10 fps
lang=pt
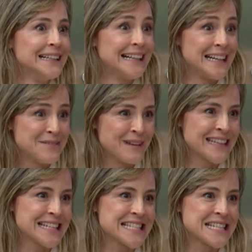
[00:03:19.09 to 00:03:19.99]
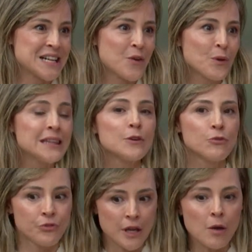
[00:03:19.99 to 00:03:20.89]
alimentação. Então,
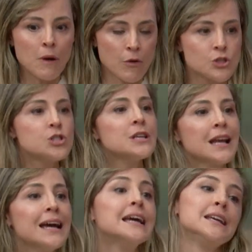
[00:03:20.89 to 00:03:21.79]
fica Estudar uma rotina. ainda,